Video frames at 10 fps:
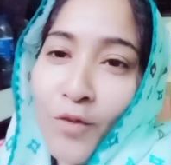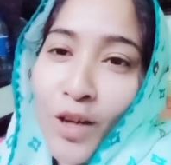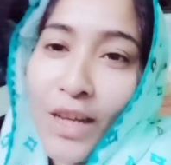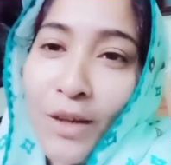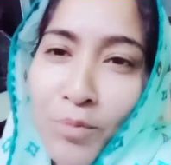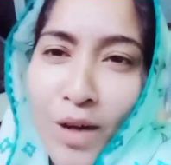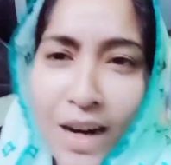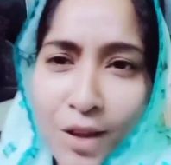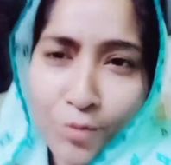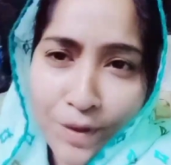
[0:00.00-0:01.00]
वही
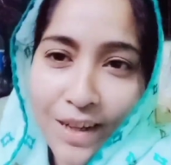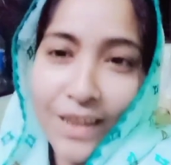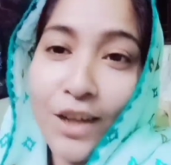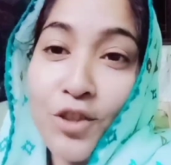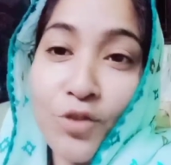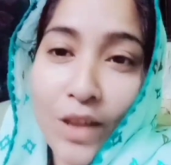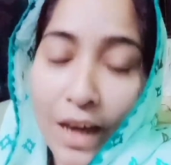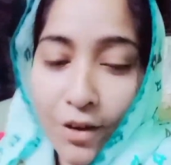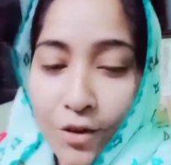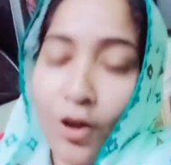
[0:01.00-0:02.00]
पुराना दुपट्टा था जो
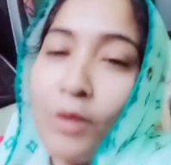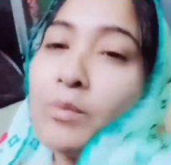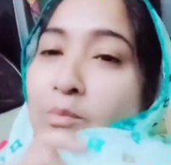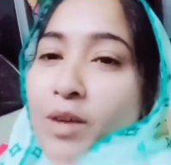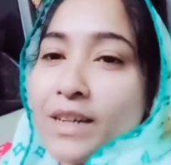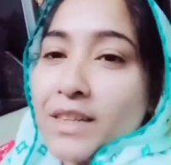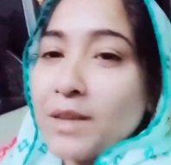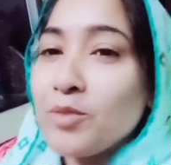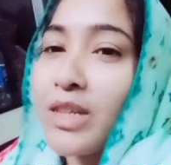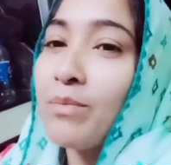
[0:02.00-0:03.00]
थैंक गॉड मोमो आंटी
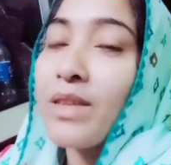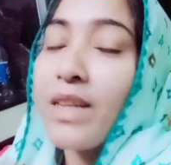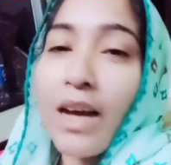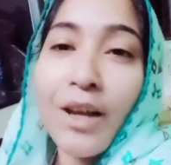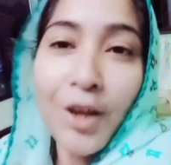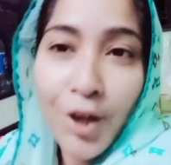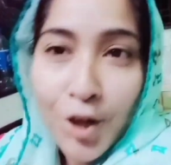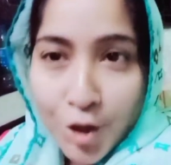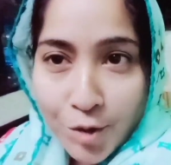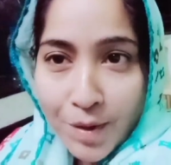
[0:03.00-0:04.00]
ने मुझे अब दिया
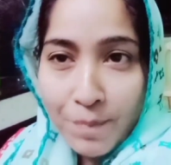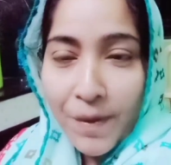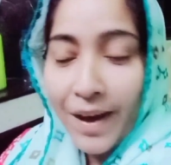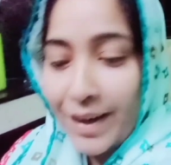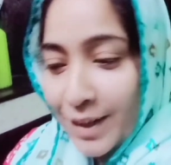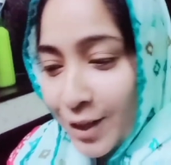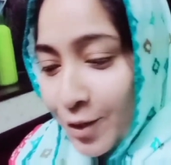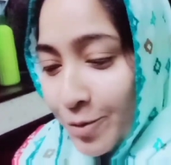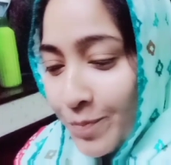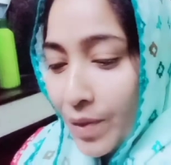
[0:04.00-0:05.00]
तो मैं पहन रही
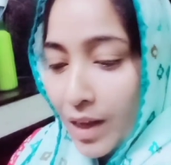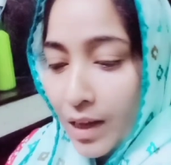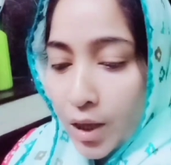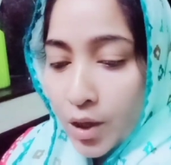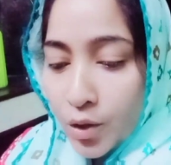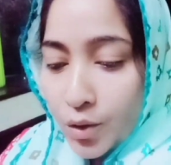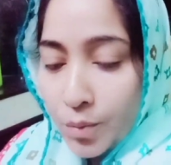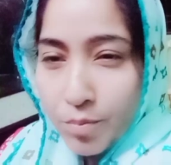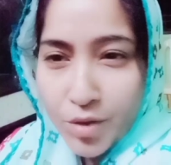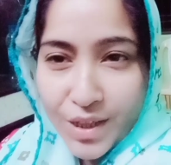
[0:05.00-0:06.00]
हूँ तो
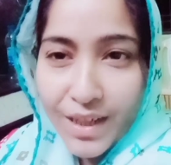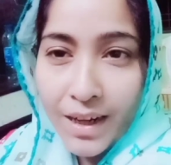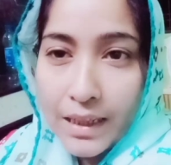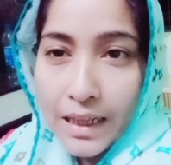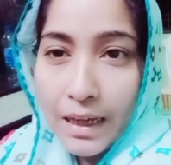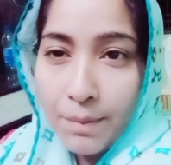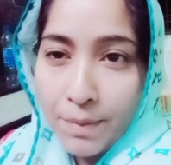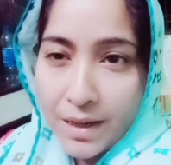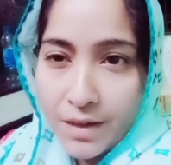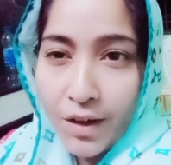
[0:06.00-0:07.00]
मुझे नहीं लगता है कि
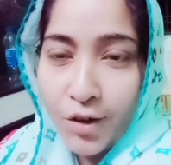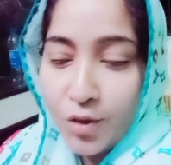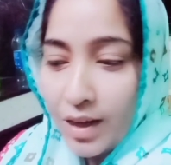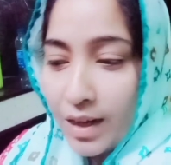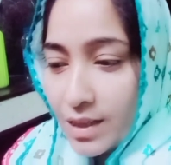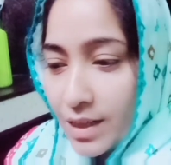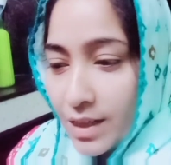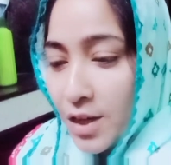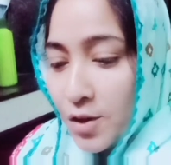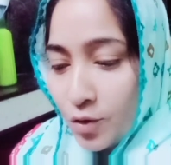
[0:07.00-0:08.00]
पैसे वाले लोगों का लक्षण ये
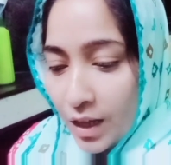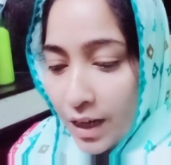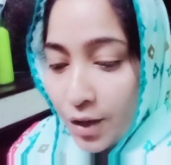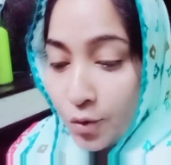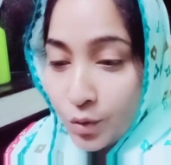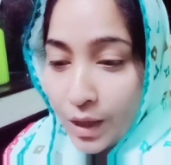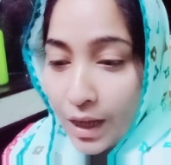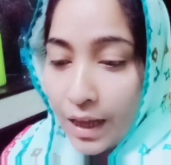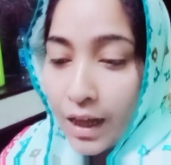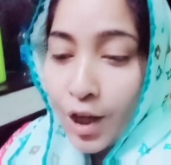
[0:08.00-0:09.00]
होता है अगर होता है
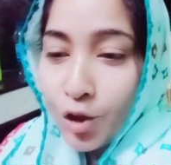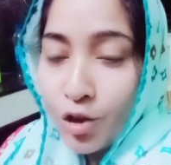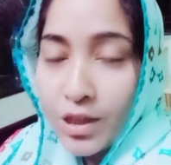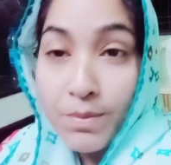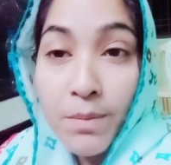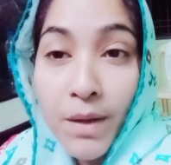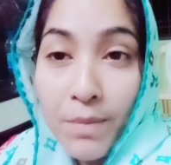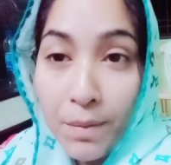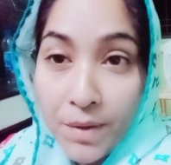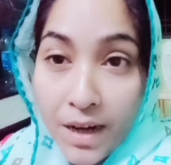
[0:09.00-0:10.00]
तो सबसे पहले मैं
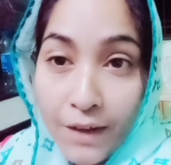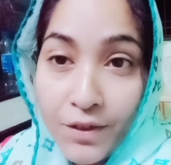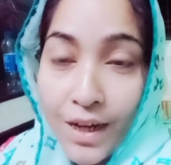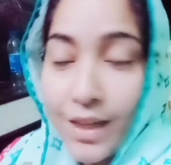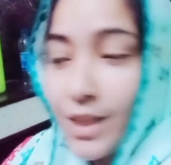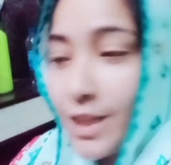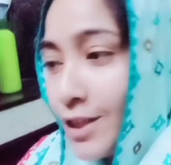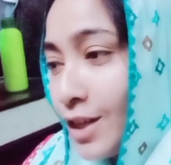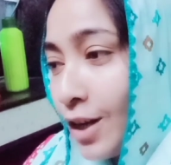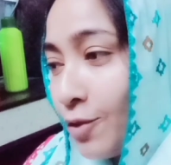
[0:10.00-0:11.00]
अपना लाइफस्टाइल चेंज
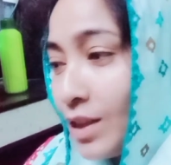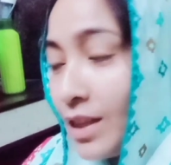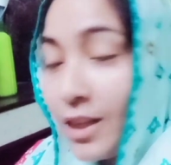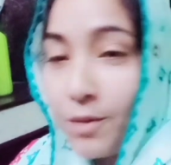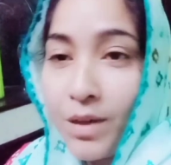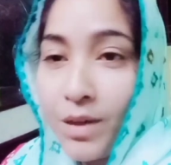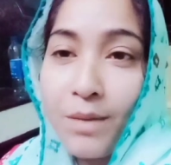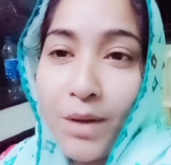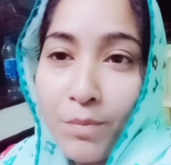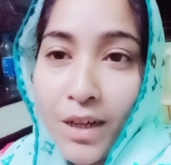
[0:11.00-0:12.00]
करूँगी दिन भर इतना
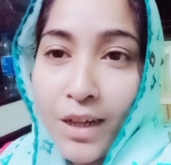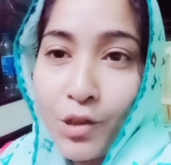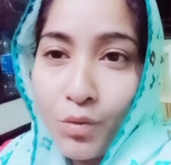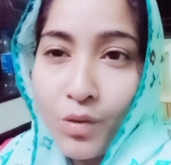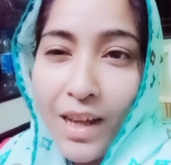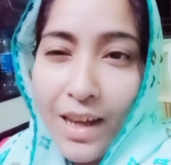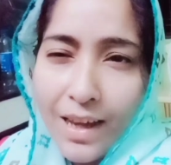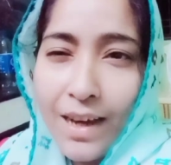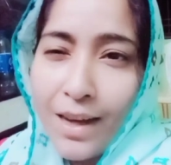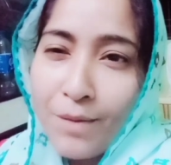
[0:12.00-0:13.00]
मरमर करती हूँ
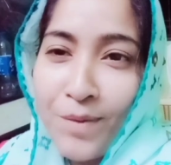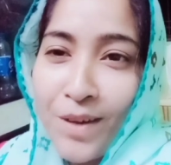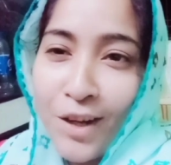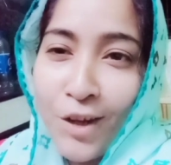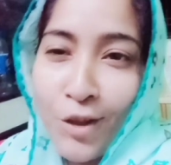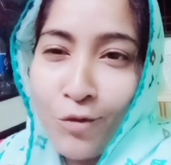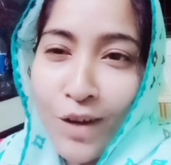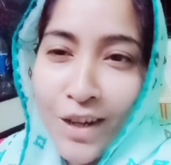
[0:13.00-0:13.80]
एक अपने लिए तो वॉशिंग मशीन